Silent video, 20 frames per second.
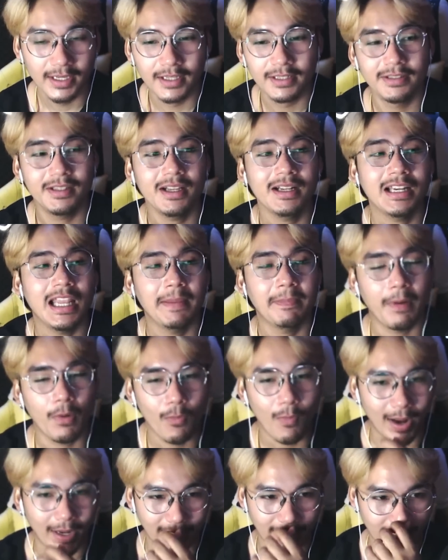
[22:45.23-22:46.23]
ซึ่งในประ
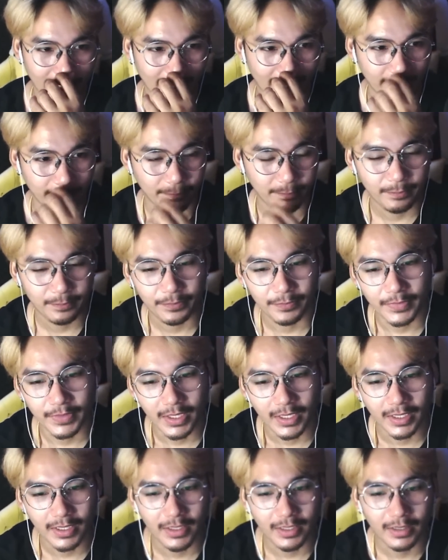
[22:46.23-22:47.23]
วัติเนี่ย
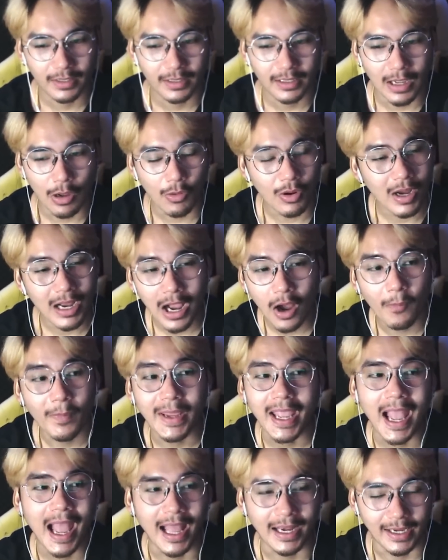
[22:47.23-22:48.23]
เขาก็เข้าไป
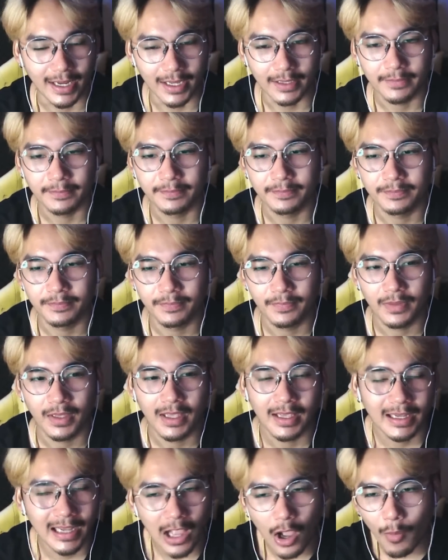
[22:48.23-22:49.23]
อ่านนะ
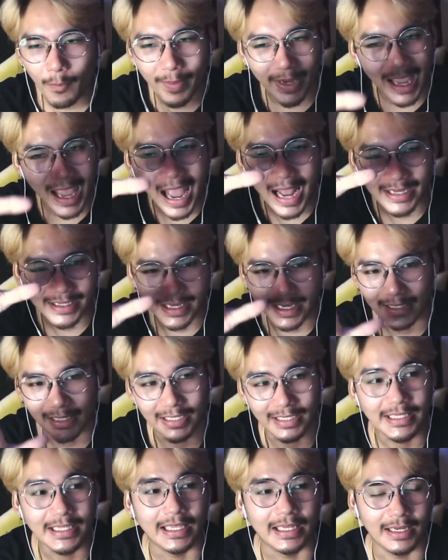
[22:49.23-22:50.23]
เข้าไปอ่านอย่างละ
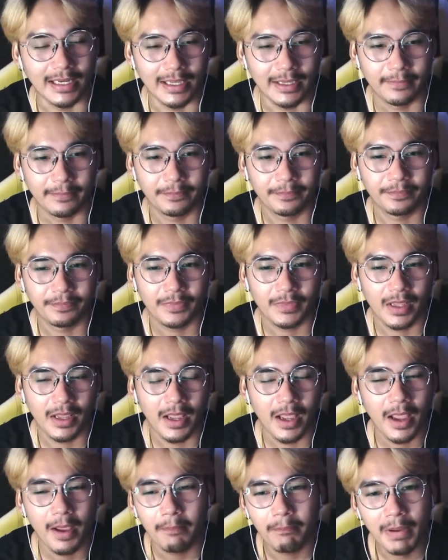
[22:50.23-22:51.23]
เอียดเลย
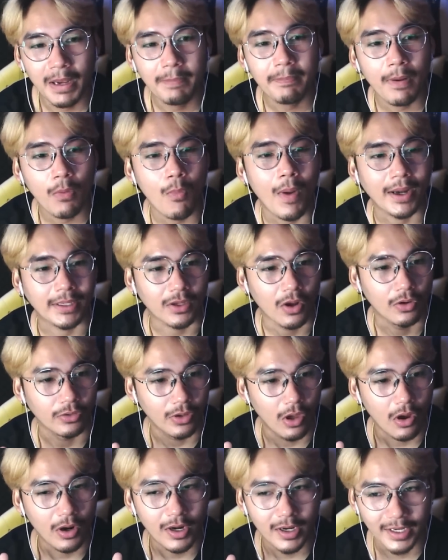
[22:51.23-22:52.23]
เป็นประวัติของ
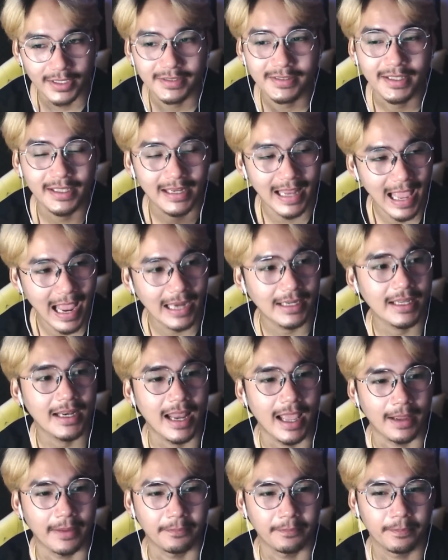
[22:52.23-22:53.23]
น้องคริสติน่าเนี่ยแหละ